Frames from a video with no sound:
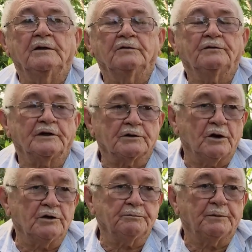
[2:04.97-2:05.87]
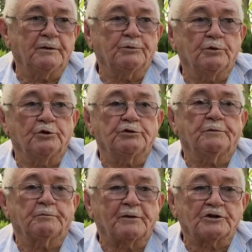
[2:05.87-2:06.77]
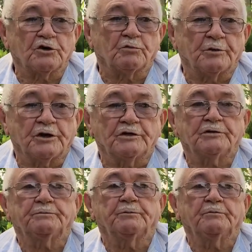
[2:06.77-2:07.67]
O vegetal a gente bebe hoje, pode passar um mês.